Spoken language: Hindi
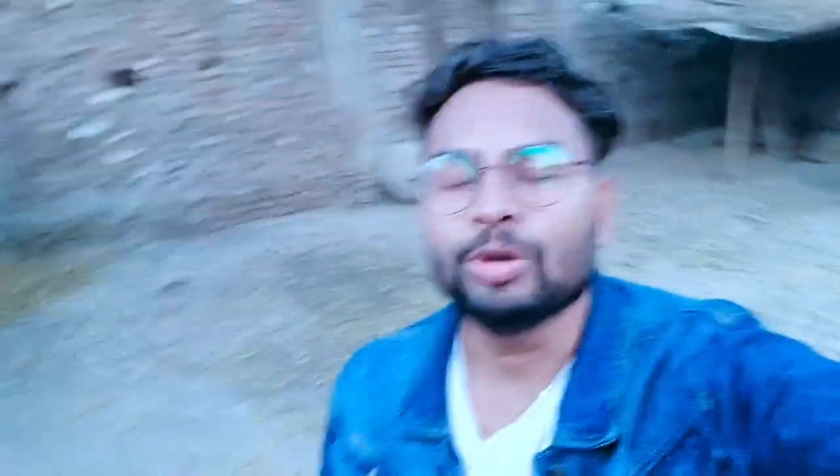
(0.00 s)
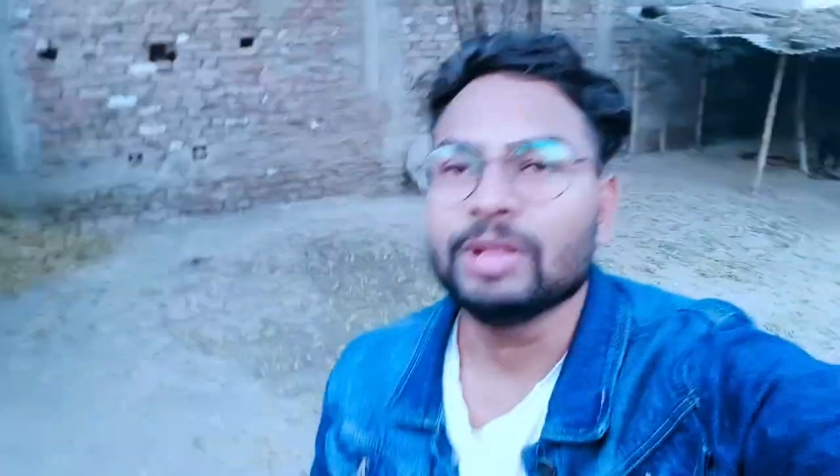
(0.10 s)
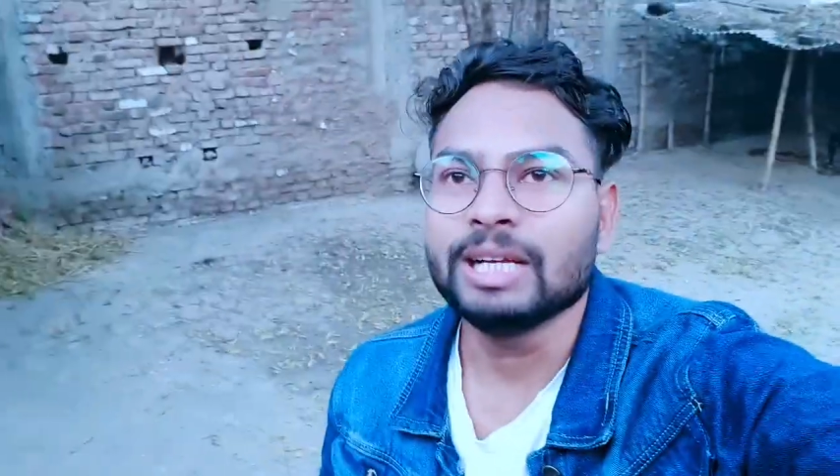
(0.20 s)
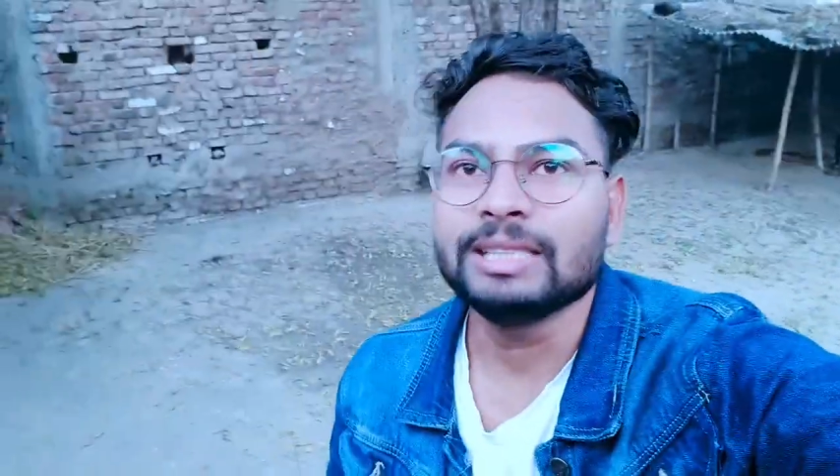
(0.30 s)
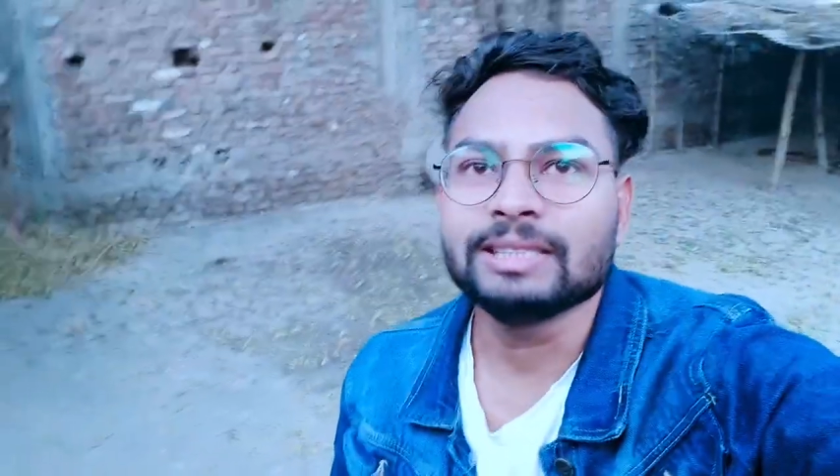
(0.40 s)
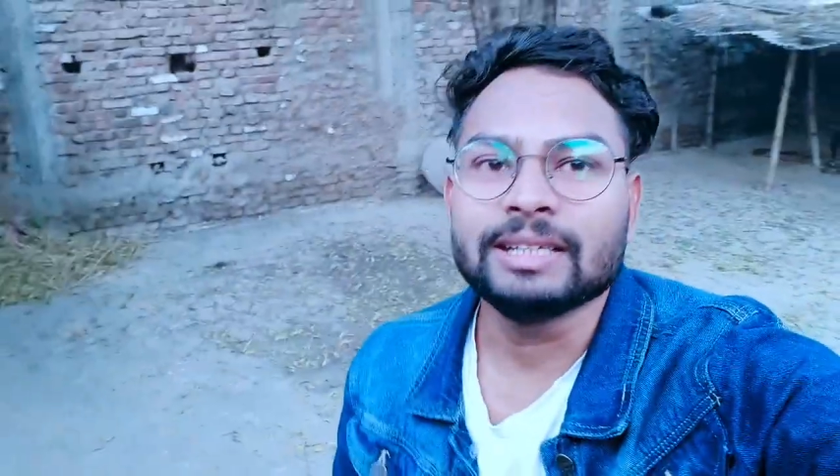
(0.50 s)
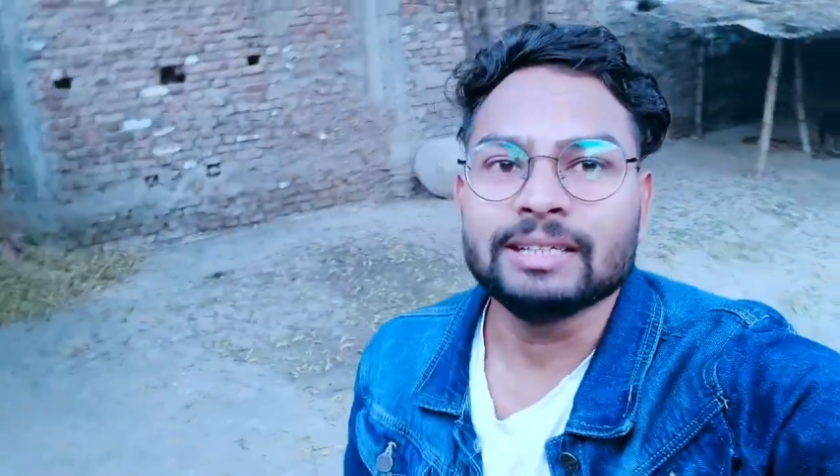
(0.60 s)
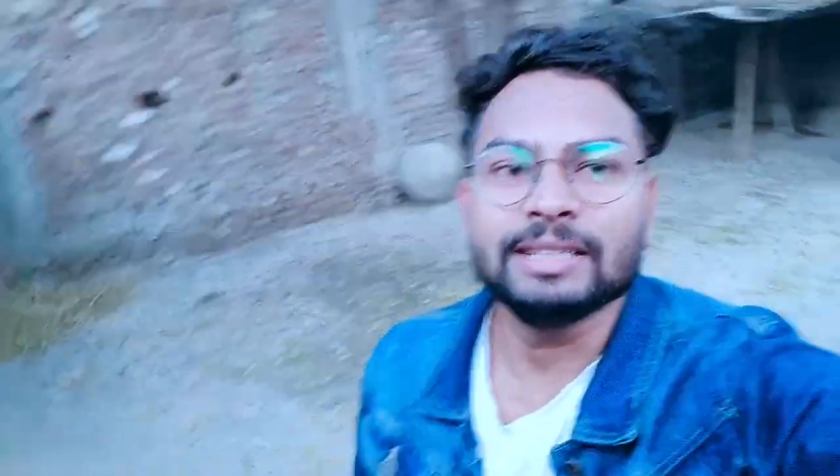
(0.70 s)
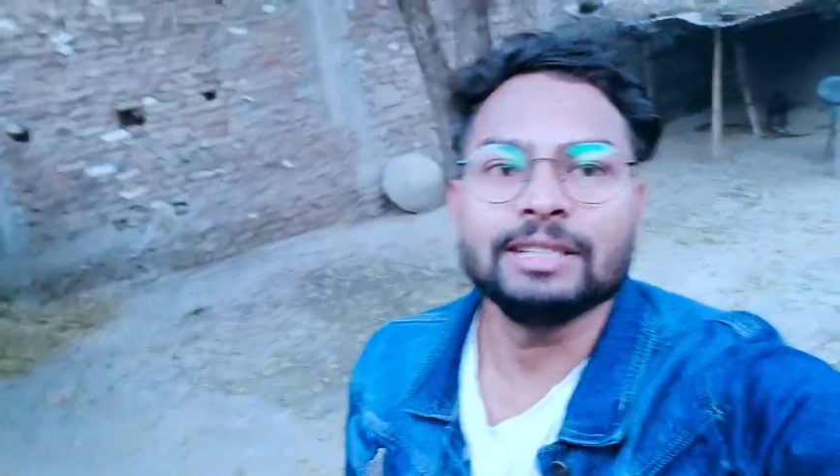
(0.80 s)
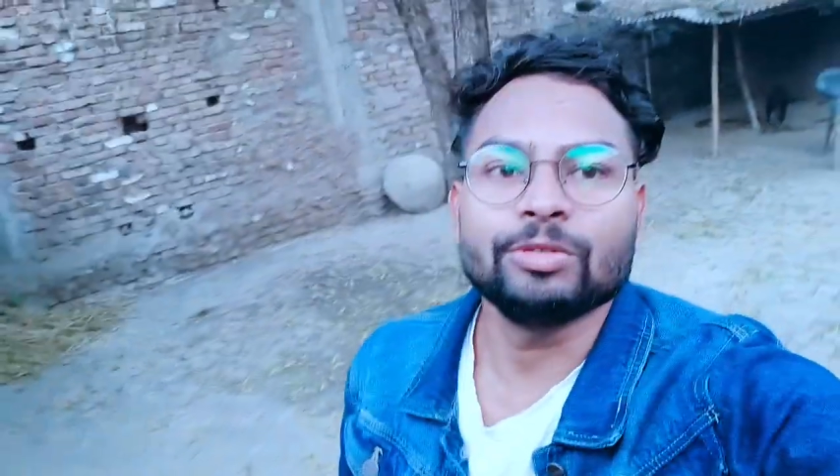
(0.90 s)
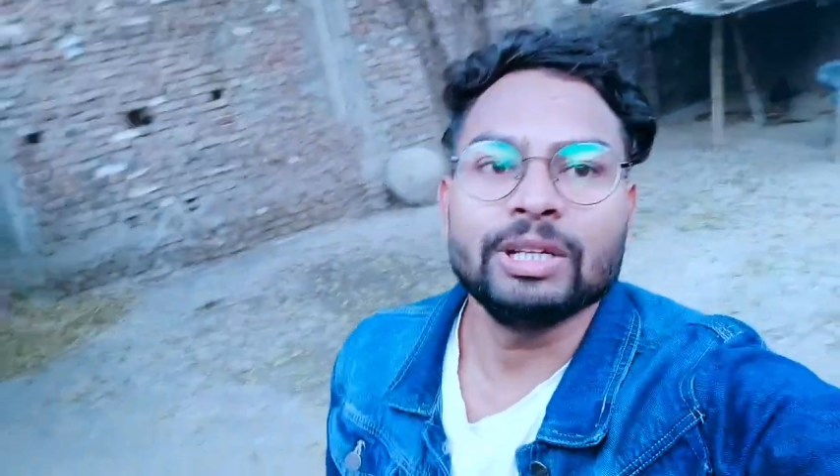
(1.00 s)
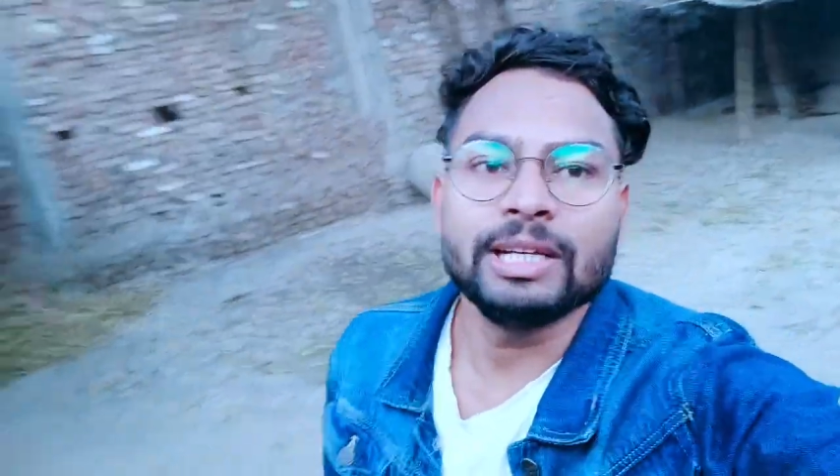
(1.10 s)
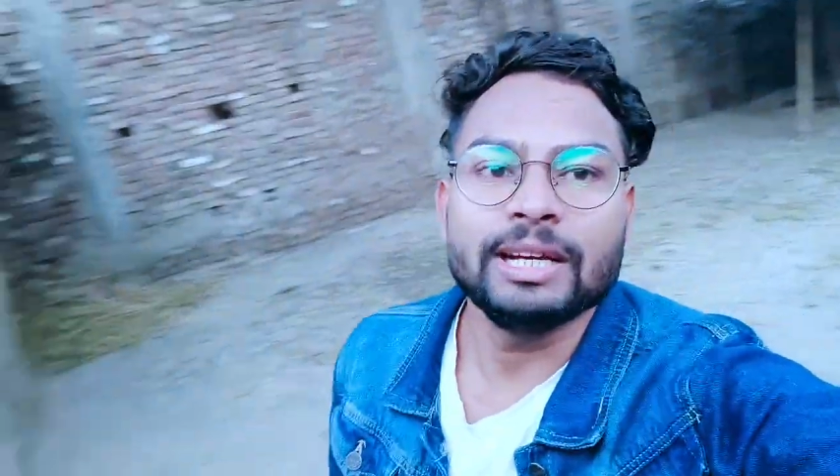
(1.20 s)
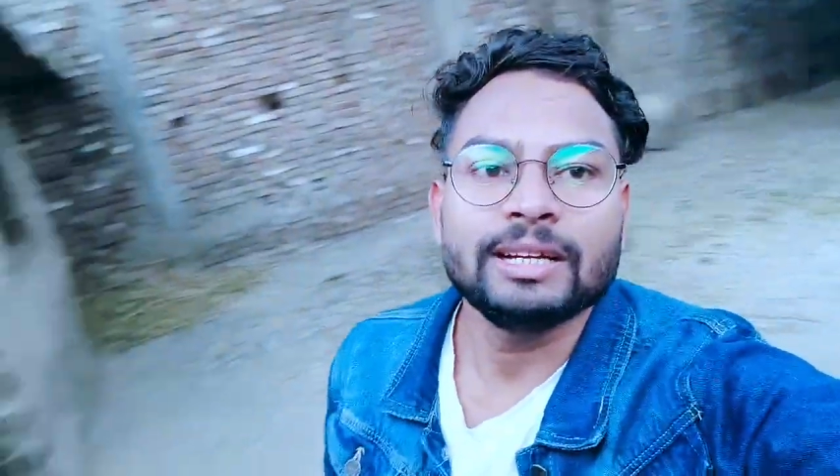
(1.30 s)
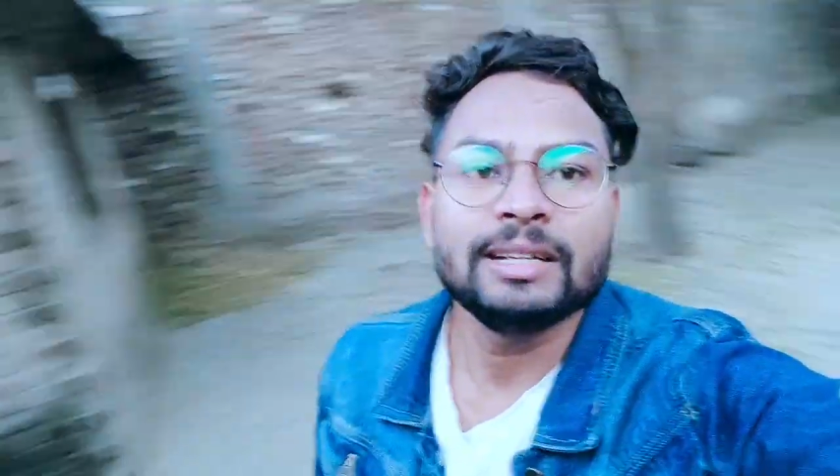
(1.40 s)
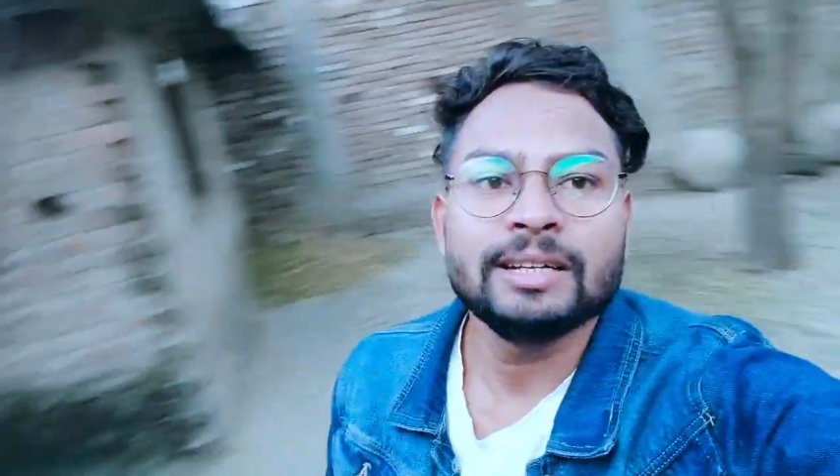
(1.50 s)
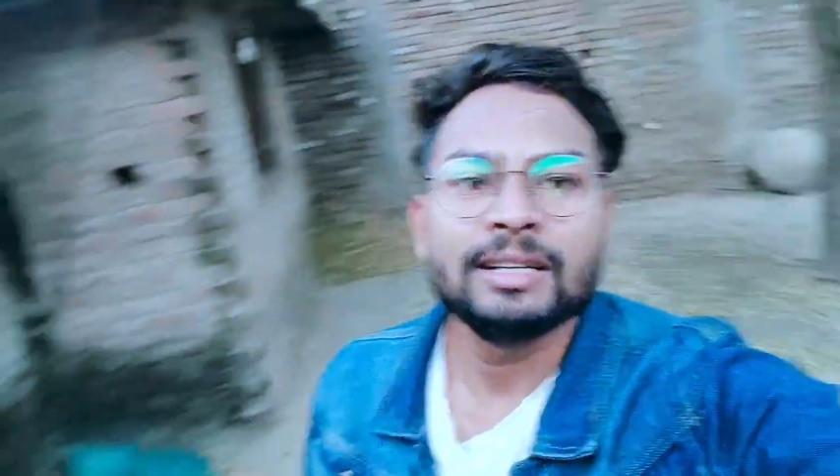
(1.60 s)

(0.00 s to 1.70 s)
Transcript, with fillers: बहुत लेट से नींद खुली है